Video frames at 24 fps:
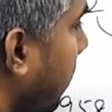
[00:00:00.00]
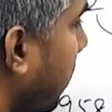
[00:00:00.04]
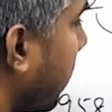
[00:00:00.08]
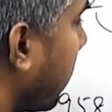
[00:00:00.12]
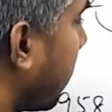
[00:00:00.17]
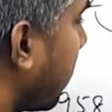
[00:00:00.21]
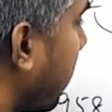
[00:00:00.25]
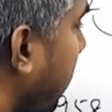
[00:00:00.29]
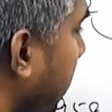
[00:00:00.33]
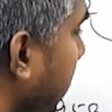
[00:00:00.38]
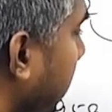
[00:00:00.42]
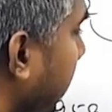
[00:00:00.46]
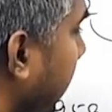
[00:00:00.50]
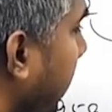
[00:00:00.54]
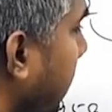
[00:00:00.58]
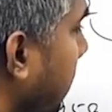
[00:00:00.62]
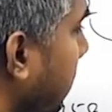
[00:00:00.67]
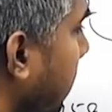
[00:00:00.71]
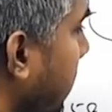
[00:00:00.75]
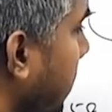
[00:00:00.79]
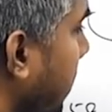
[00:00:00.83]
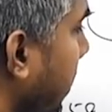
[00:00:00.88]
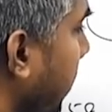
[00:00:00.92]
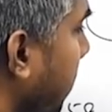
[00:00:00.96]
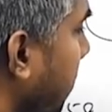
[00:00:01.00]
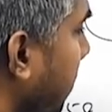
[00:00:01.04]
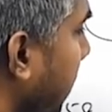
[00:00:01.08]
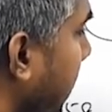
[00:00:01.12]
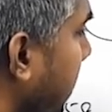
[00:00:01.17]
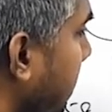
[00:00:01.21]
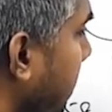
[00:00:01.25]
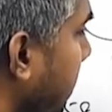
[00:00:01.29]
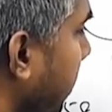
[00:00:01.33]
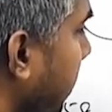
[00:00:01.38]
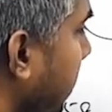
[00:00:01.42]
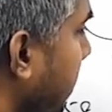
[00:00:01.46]
இங்கே எயிட் செவன்
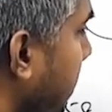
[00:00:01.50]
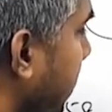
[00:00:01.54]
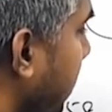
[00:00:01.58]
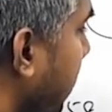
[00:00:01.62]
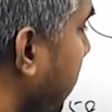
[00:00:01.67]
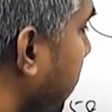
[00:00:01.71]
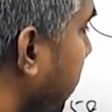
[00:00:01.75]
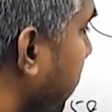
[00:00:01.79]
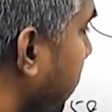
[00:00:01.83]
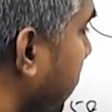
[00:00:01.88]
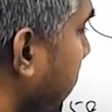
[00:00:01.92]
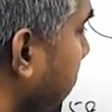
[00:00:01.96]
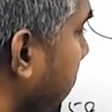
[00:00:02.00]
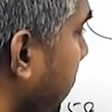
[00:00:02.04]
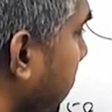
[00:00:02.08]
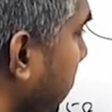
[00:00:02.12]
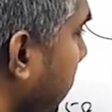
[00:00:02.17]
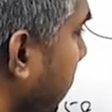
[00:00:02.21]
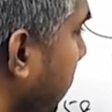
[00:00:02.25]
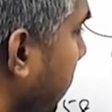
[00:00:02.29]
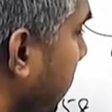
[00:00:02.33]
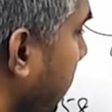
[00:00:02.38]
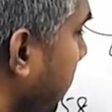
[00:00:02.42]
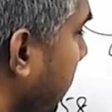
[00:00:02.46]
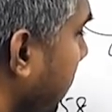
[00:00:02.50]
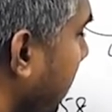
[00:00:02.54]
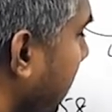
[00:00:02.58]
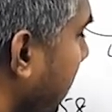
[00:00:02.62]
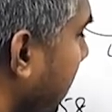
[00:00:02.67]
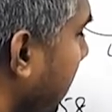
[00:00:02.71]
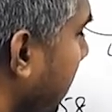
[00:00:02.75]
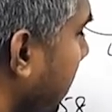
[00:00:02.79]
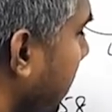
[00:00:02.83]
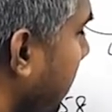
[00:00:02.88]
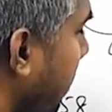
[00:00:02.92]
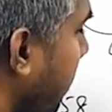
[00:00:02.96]
மைனஸ் செவன் ஜீரோ
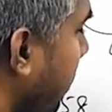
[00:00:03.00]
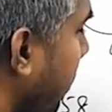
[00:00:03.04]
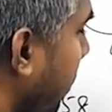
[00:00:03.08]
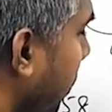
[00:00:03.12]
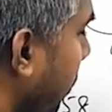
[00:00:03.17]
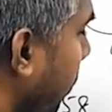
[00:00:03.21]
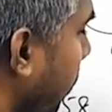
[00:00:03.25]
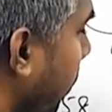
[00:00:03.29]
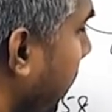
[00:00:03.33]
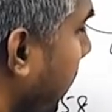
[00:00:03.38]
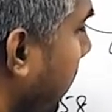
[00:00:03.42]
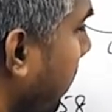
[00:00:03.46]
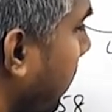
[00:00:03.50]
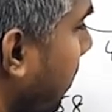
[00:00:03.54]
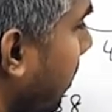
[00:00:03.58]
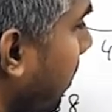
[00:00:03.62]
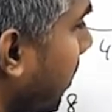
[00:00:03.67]
ஜீரோ ஒன்